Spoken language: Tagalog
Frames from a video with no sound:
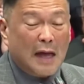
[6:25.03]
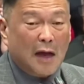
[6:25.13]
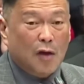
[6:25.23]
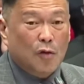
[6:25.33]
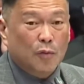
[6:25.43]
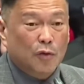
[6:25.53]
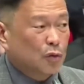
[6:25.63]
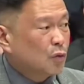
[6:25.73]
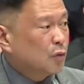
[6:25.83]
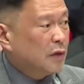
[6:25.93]
Tagum
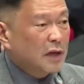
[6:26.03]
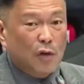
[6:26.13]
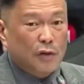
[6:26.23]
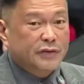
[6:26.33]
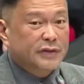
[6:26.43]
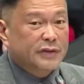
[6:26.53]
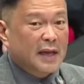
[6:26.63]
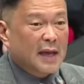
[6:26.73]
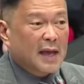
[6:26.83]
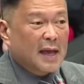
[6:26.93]
to Digos,
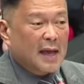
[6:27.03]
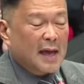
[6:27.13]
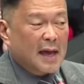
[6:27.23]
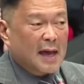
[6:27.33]
mm-hmm.